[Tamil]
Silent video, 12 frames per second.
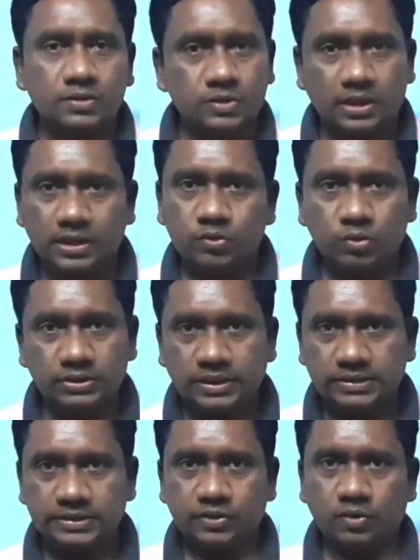ஸோ அது ஒன்று
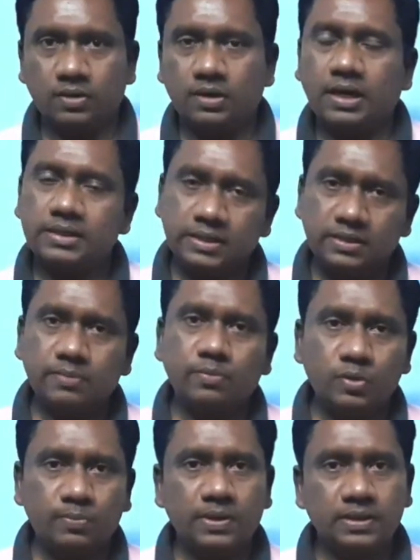தெரிஞ்சுக்கணும் அதற்கு
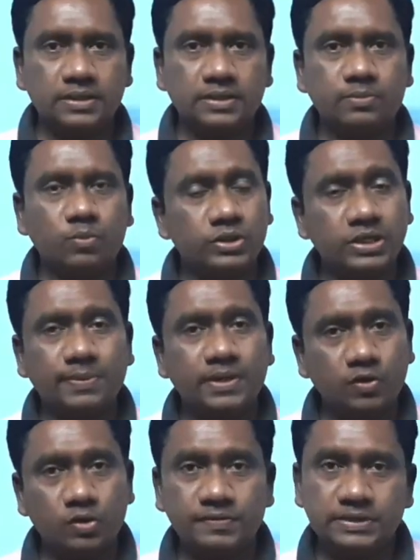முன்பாக முக்கியமாக
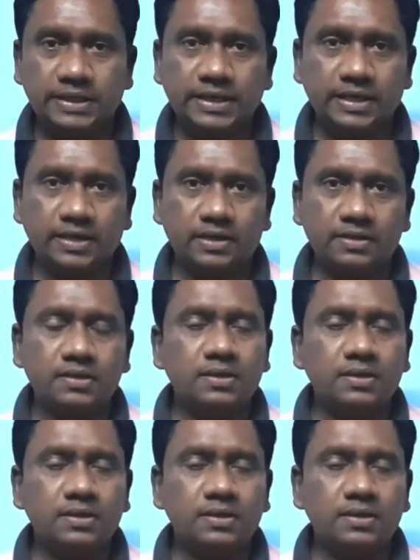இன்னொரு விஷயம் என்னென்னா